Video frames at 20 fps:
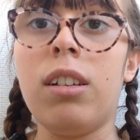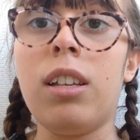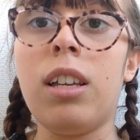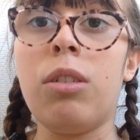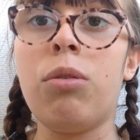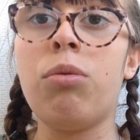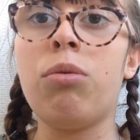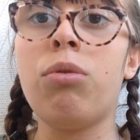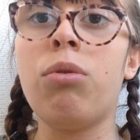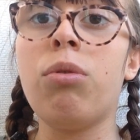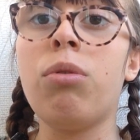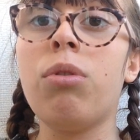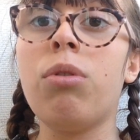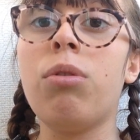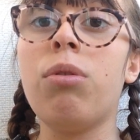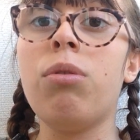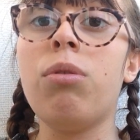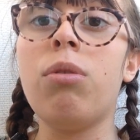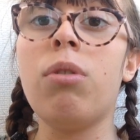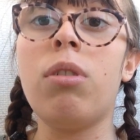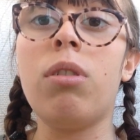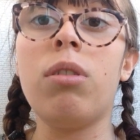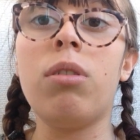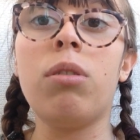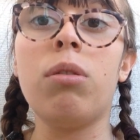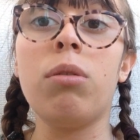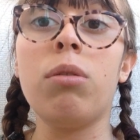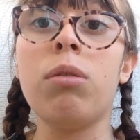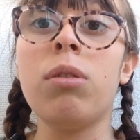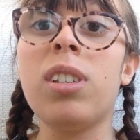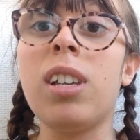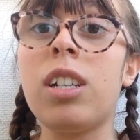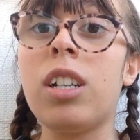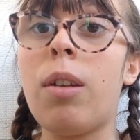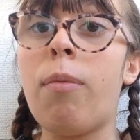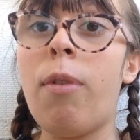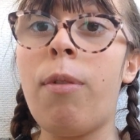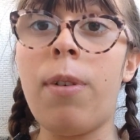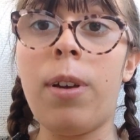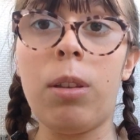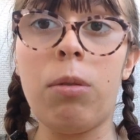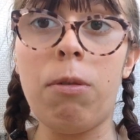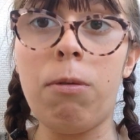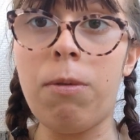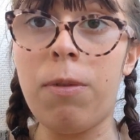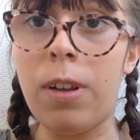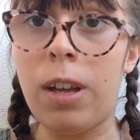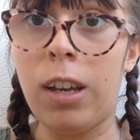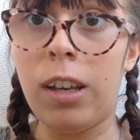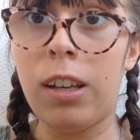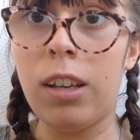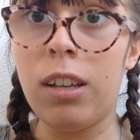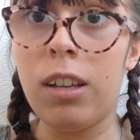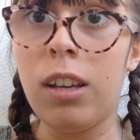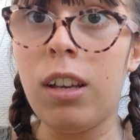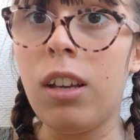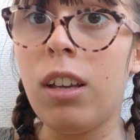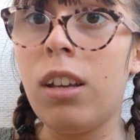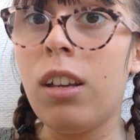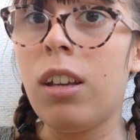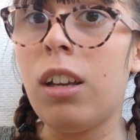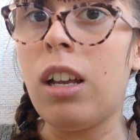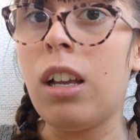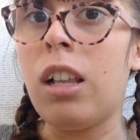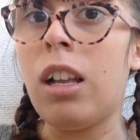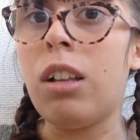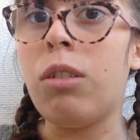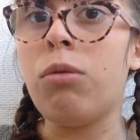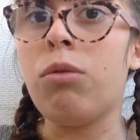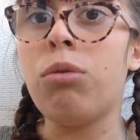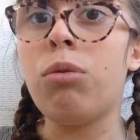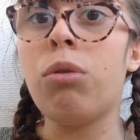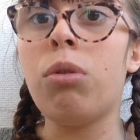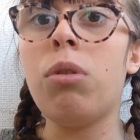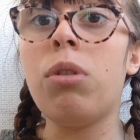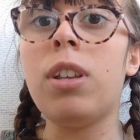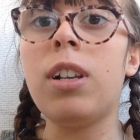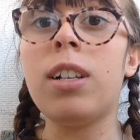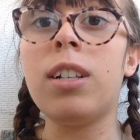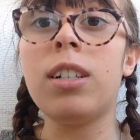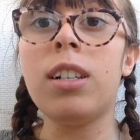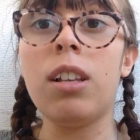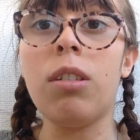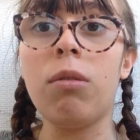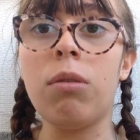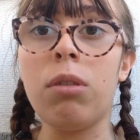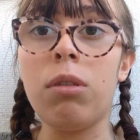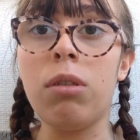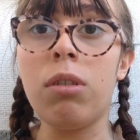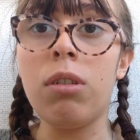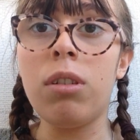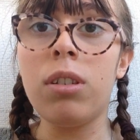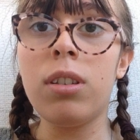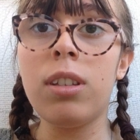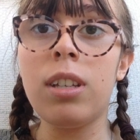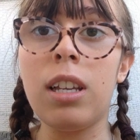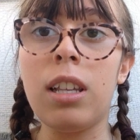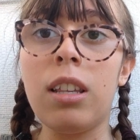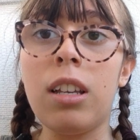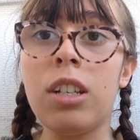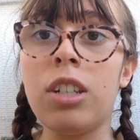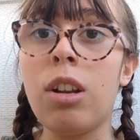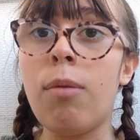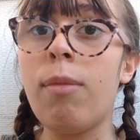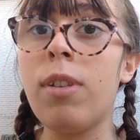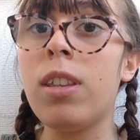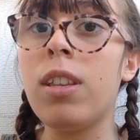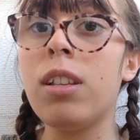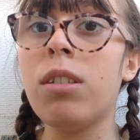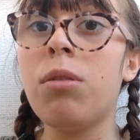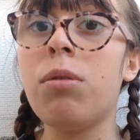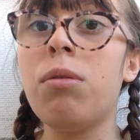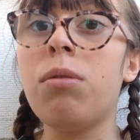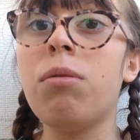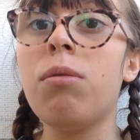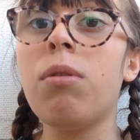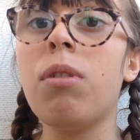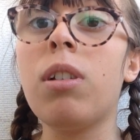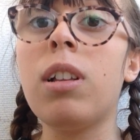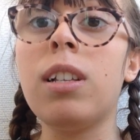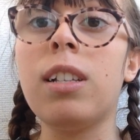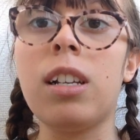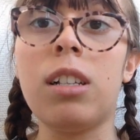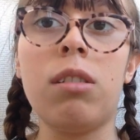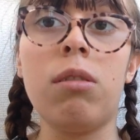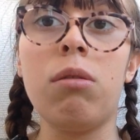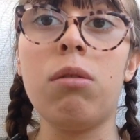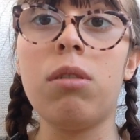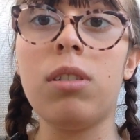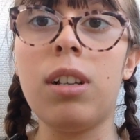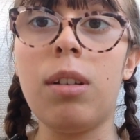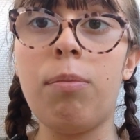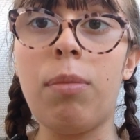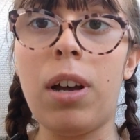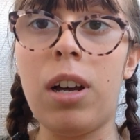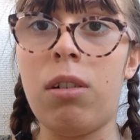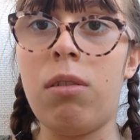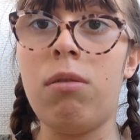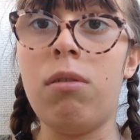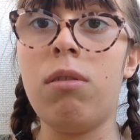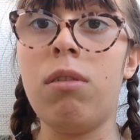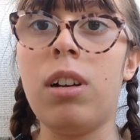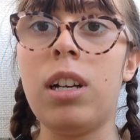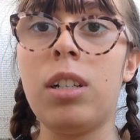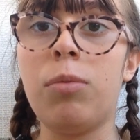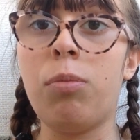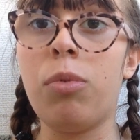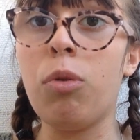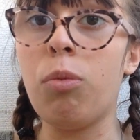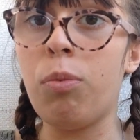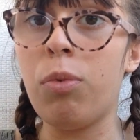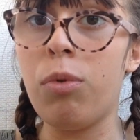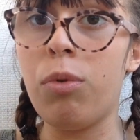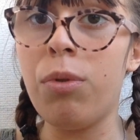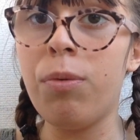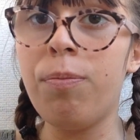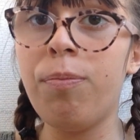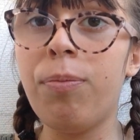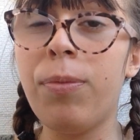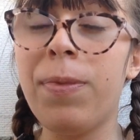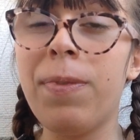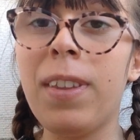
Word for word: qui a toujours eu tendance à jamais faire de vagues. Elle a toujours eu d'excellentes notes, elle n'a jamais déçu les attentes de ses parents à ce propos.